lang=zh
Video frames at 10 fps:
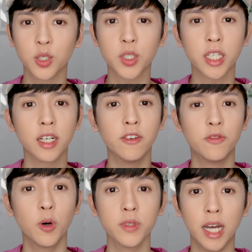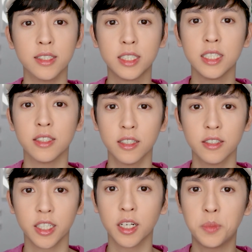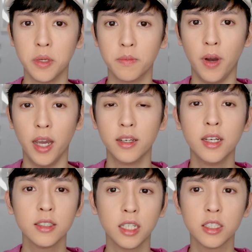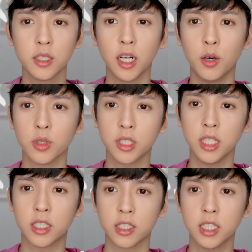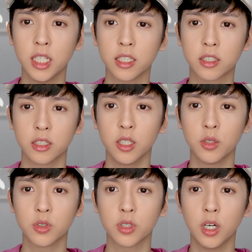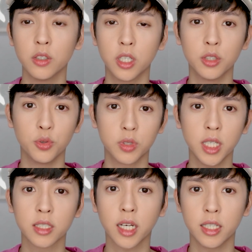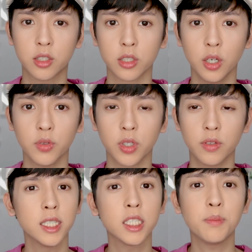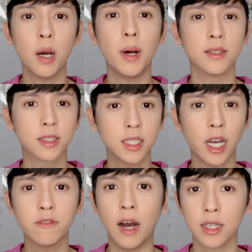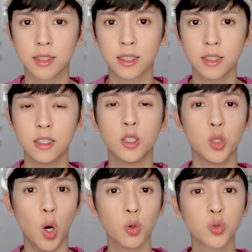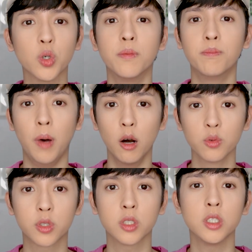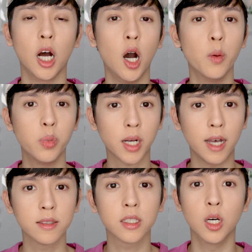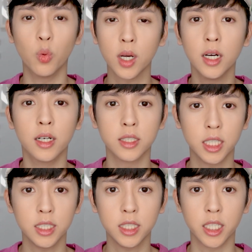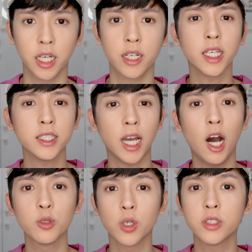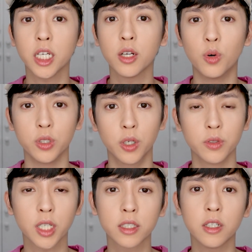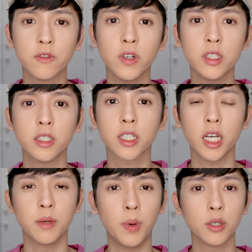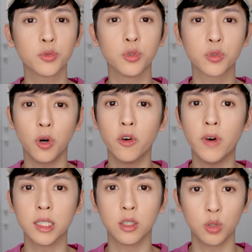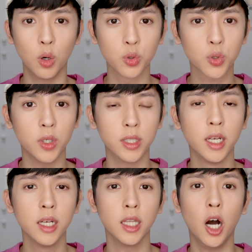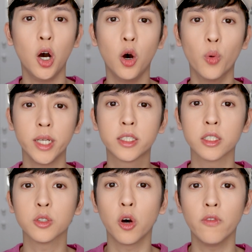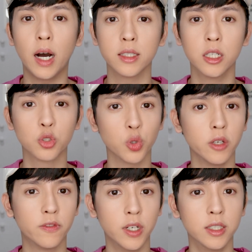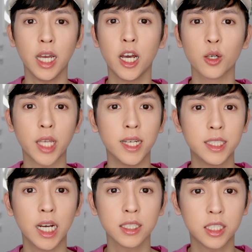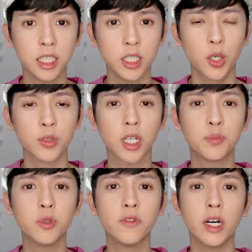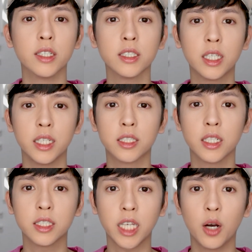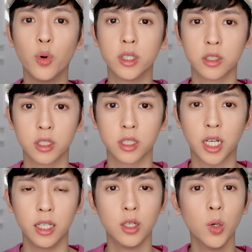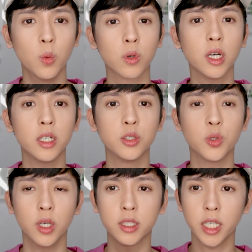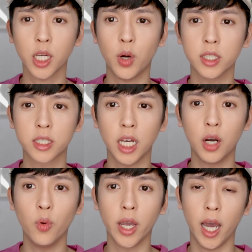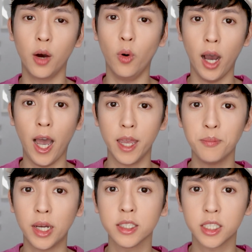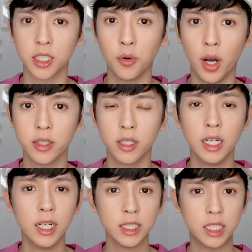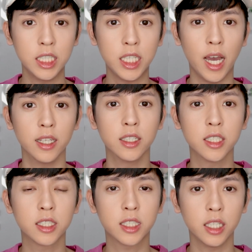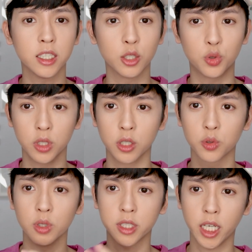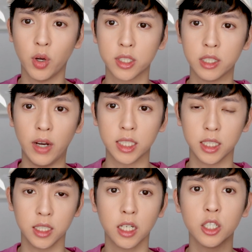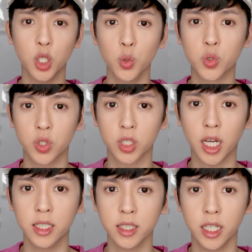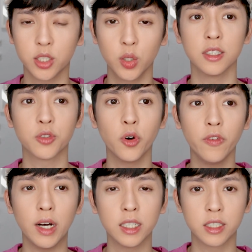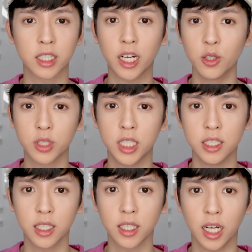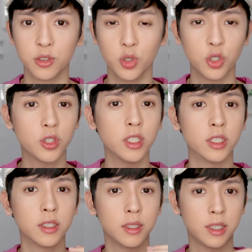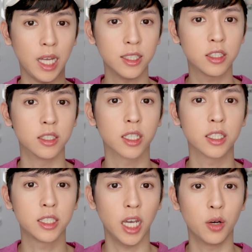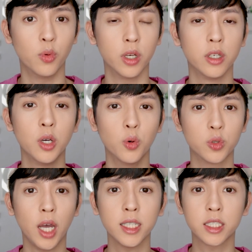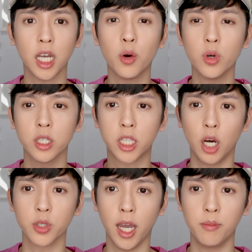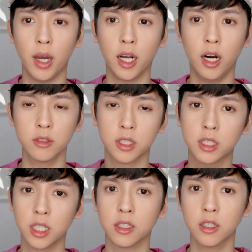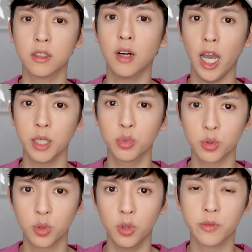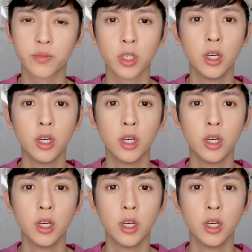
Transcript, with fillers: 就是一个否男性的一个品牌，但是呢我自己实际上使用之后呢，女生也是可以使用的。这支标榜滋养发丝、柔顺保湿，然后不干涩、温和清洁，添加澳洲坚果油这个成分呢是可以帮助头发的柔顺，然后维持头发的水分。再来有檀香精油这个部分是提升香味的质感，我个人。觉得这一罐的香味啊，我还蛮喜欢的。洗起来呢，是真的觉得说这一罐洗发精呢有质感的那一种，你的头发的质感有提升的感觉。就是单指这个香味，我觉得它的香味呢调的还蛮好，是真的还不错。